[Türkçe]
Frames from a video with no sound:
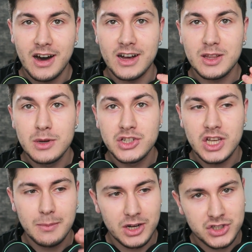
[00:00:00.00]
Adamın
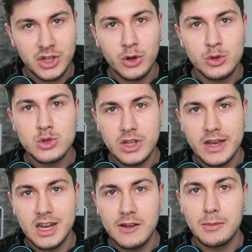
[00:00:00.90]
içeri başta gördüğünüzde
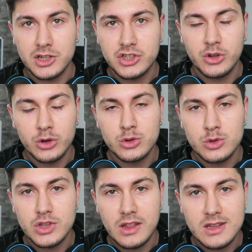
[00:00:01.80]
aynı evet başta
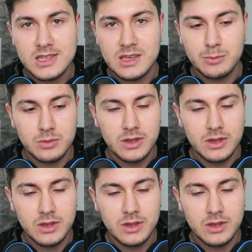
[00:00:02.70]
gördüğünüzde dediniz ki